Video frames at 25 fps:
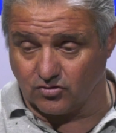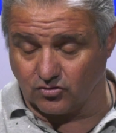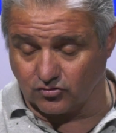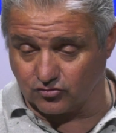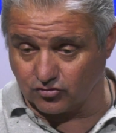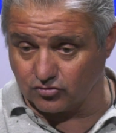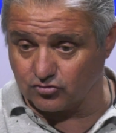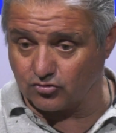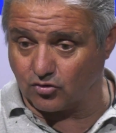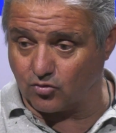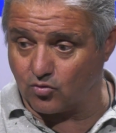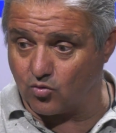
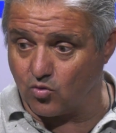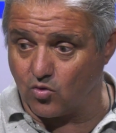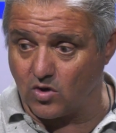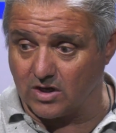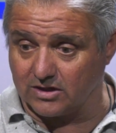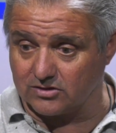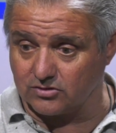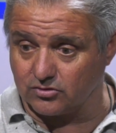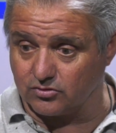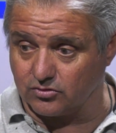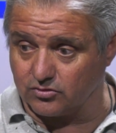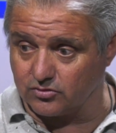nosotros
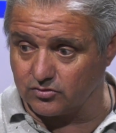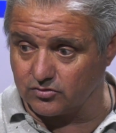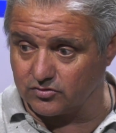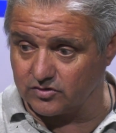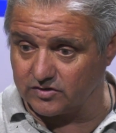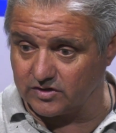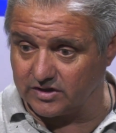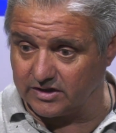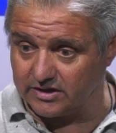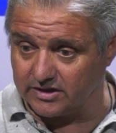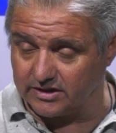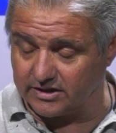cuando
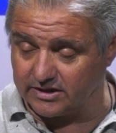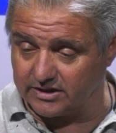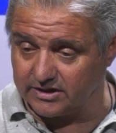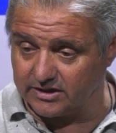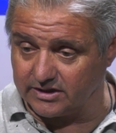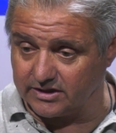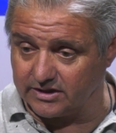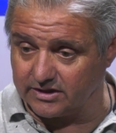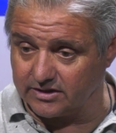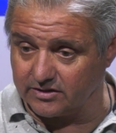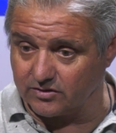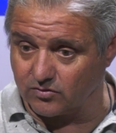
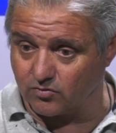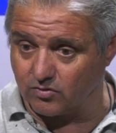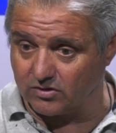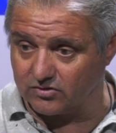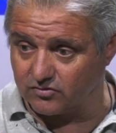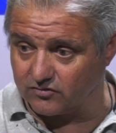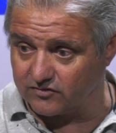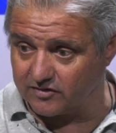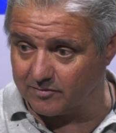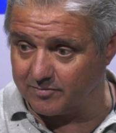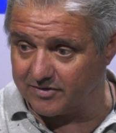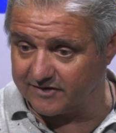
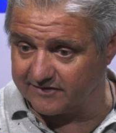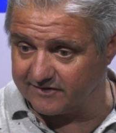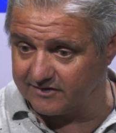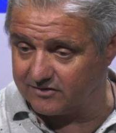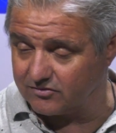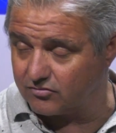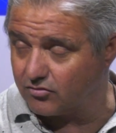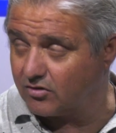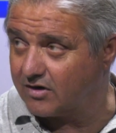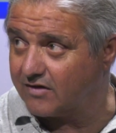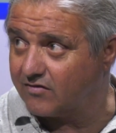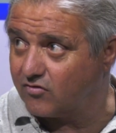cuando se
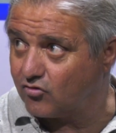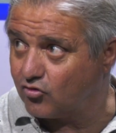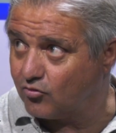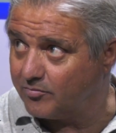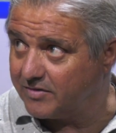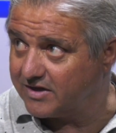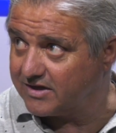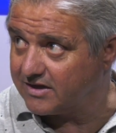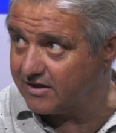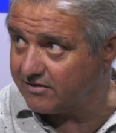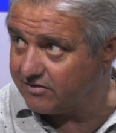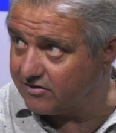presentó la
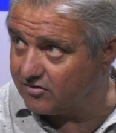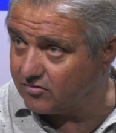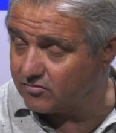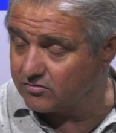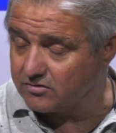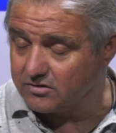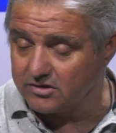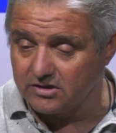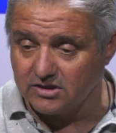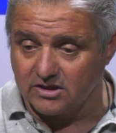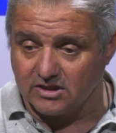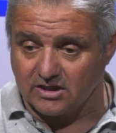
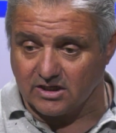documentación,